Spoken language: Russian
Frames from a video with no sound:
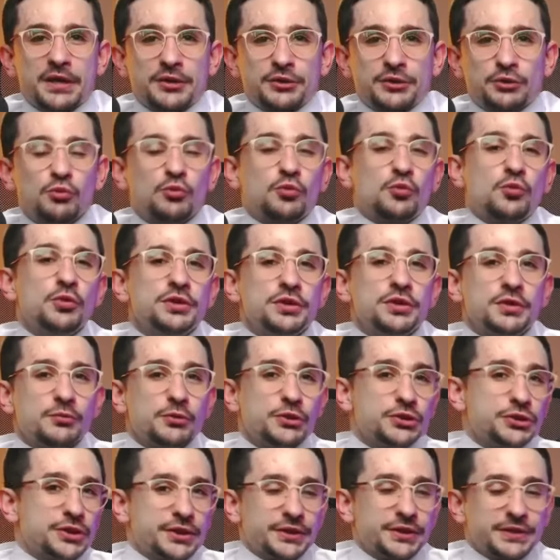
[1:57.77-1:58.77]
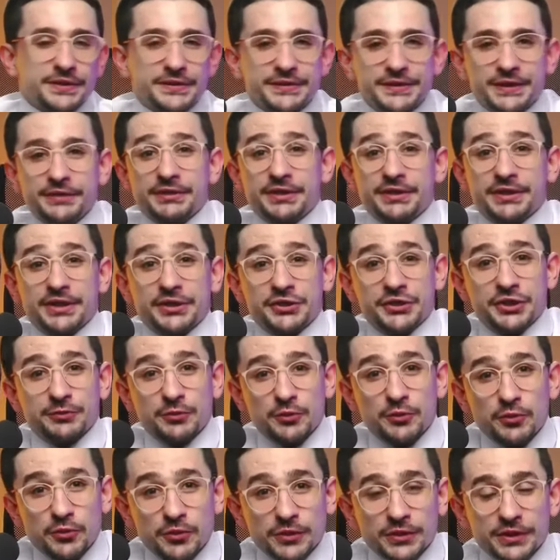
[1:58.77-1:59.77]
Кто угодно может иронизировать на
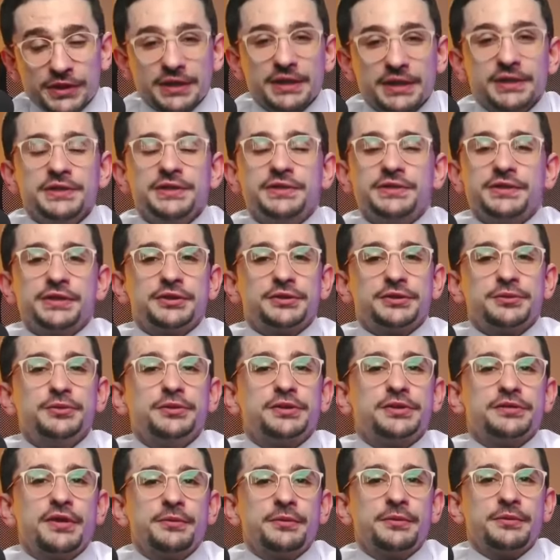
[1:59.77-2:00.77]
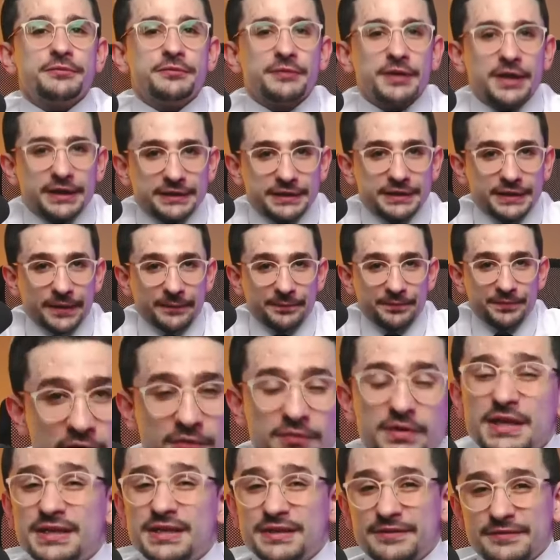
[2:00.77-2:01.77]
чем угодно. Нас интересуют с вами факты.
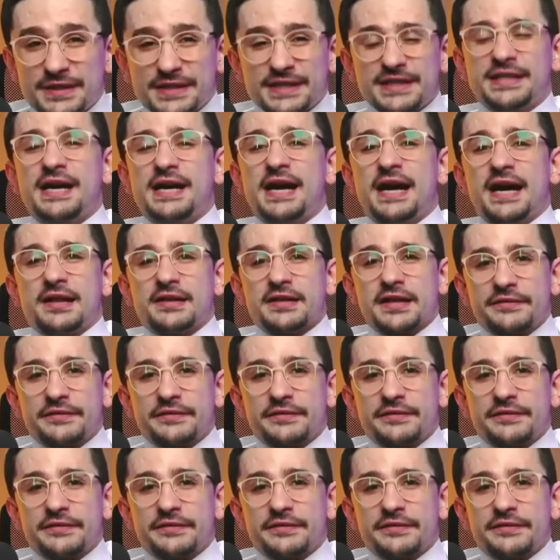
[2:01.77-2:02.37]
Вы наверняка